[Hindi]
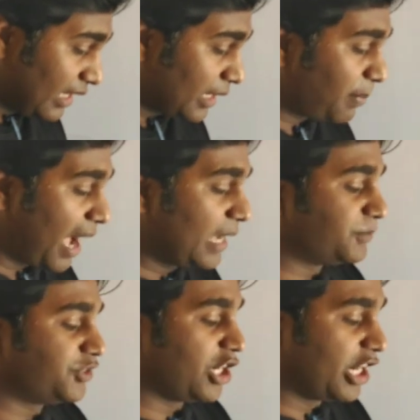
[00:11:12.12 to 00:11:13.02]
एक
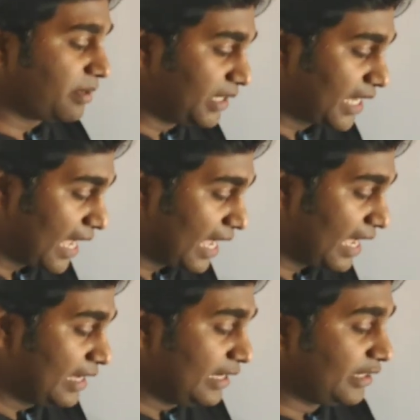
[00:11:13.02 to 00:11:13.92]
पाइप जेड भी
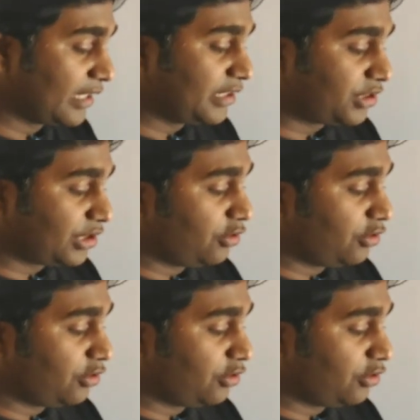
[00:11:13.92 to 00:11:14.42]
है यदि